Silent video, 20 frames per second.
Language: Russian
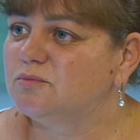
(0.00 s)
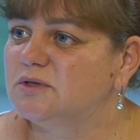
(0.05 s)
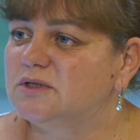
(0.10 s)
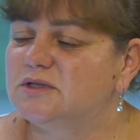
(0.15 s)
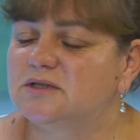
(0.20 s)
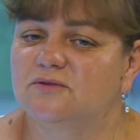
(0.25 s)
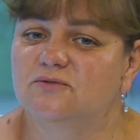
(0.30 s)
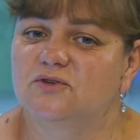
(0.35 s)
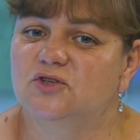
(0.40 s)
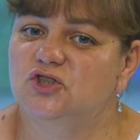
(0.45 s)

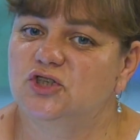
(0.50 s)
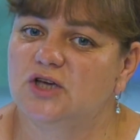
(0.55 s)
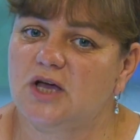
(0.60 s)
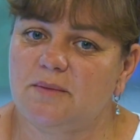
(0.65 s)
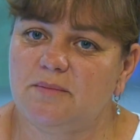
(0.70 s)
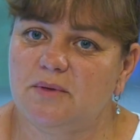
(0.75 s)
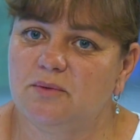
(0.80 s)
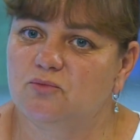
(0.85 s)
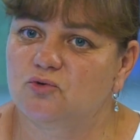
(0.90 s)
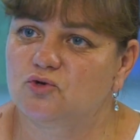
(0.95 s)
быть, с
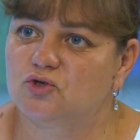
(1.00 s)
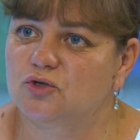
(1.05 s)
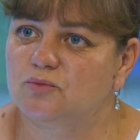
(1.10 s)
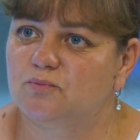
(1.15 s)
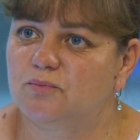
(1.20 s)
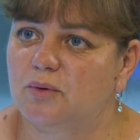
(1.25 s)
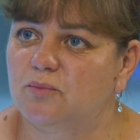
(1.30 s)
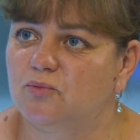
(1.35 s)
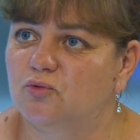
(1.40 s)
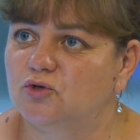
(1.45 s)
овощами может
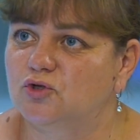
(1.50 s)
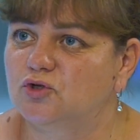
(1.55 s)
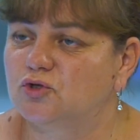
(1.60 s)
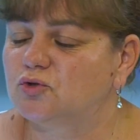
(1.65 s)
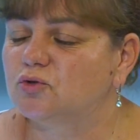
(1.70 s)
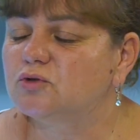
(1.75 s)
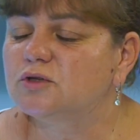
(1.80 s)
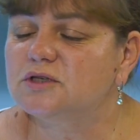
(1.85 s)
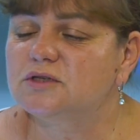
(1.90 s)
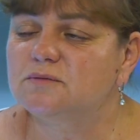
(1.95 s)
помочь,
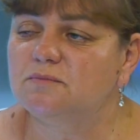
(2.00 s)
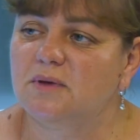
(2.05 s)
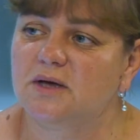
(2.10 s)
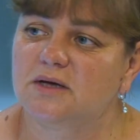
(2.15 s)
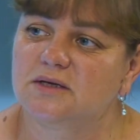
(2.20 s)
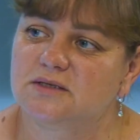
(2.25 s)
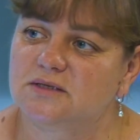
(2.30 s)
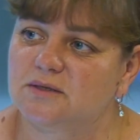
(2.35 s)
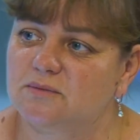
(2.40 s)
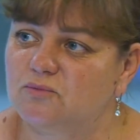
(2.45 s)
кто-то с
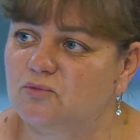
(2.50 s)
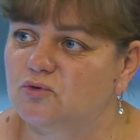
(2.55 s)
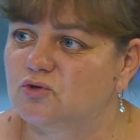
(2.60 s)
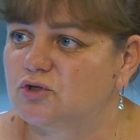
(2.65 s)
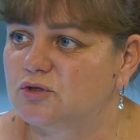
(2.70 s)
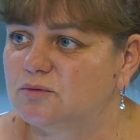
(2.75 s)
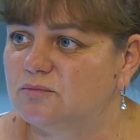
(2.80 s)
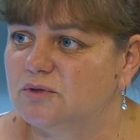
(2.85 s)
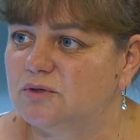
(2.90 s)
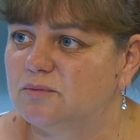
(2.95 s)
мясом
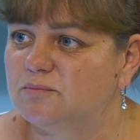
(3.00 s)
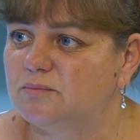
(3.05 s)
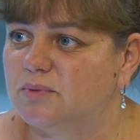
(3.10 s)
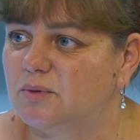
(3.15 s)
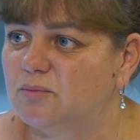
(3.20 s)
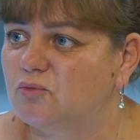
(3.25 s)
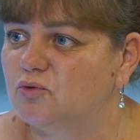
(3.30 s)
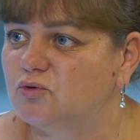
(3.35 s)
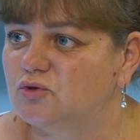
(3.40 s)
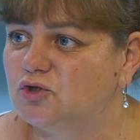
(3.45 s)
может быть
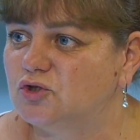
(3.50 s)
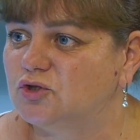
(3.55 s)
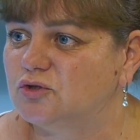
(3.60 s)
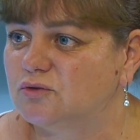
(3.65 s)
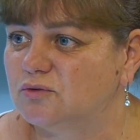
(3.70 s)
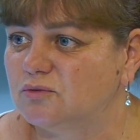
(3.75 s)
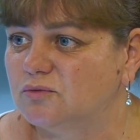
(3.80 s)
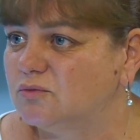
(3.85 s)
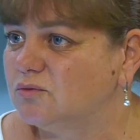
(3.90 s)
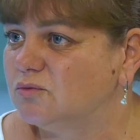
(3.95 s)
помочь.
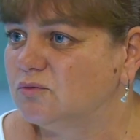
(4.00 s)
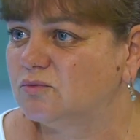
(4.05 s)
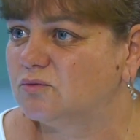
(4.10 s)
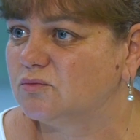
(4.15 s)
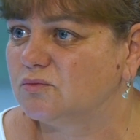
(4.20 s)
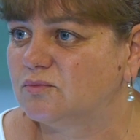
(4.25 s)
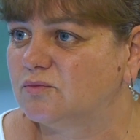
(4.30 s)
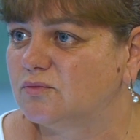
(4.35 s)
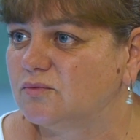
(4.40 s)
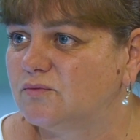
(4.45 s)

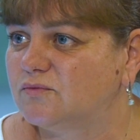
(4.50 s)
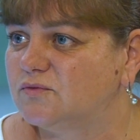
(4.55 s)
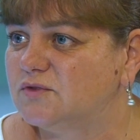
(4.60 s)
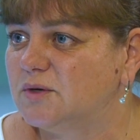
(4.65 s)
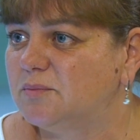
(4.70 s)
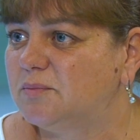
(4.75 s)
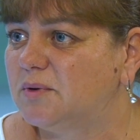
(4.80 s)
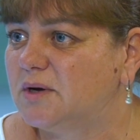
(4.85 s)
Ну, все